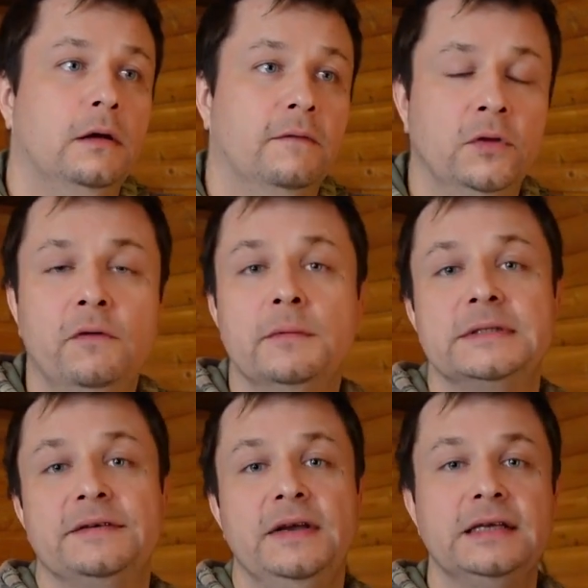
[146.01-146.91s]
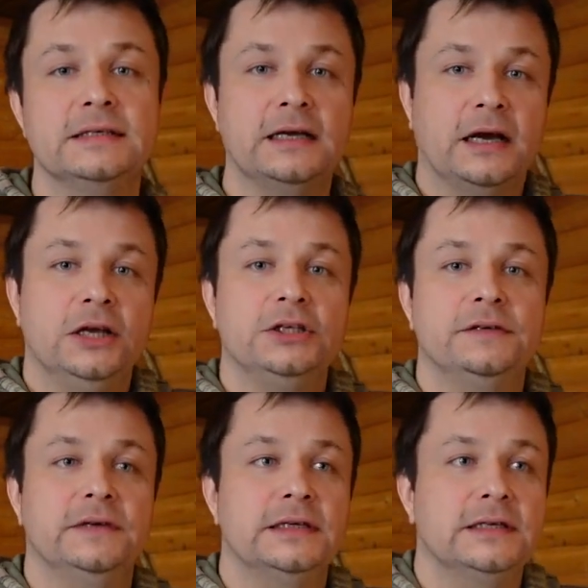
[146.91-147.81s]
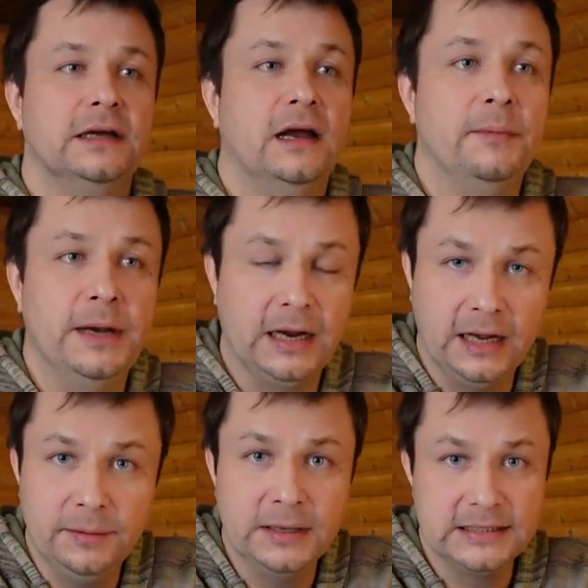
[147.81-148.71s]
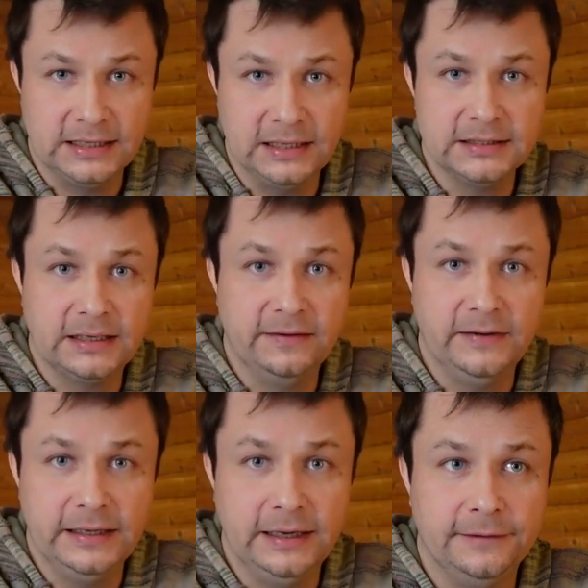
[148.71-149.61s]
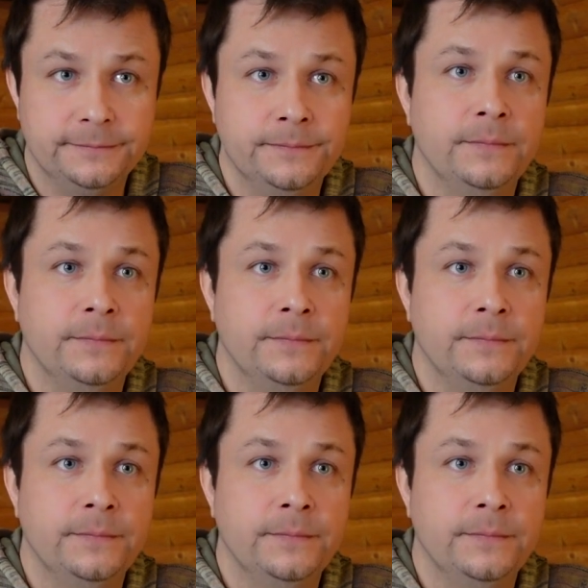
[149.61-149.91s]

В новом свете заканчивается американо-мексиканская война.